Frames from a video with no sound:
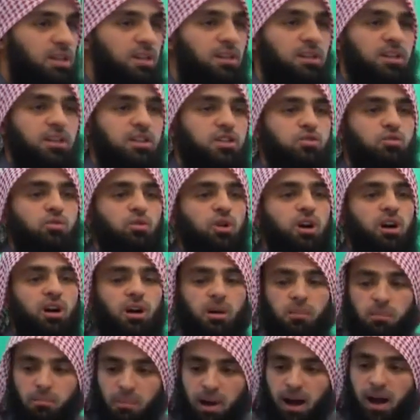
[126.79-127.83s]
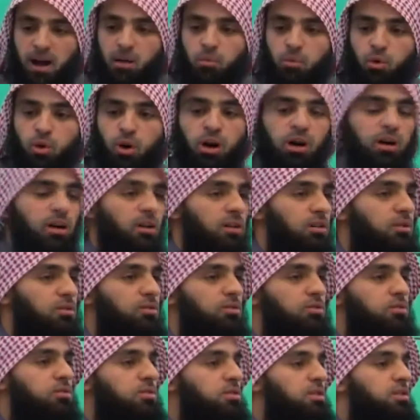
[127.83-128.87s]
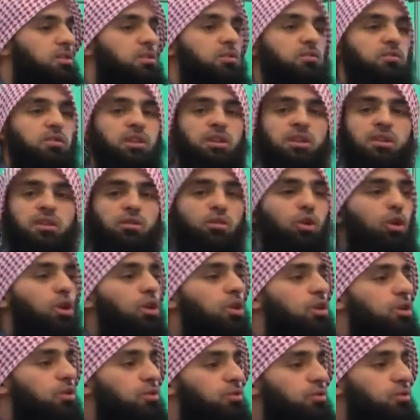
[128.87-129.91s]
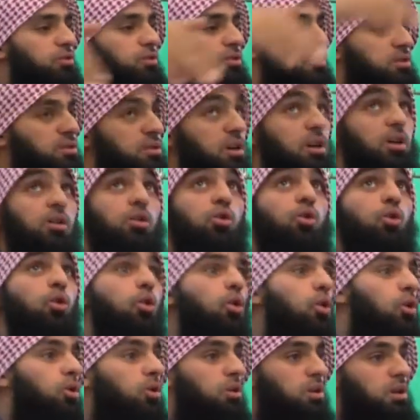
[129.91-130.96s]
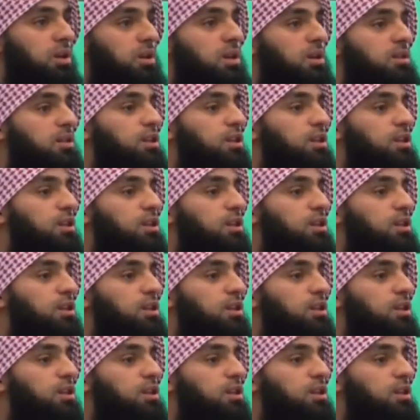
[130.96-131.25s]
nicht nur Marmor und irgendwie Gold und hohe,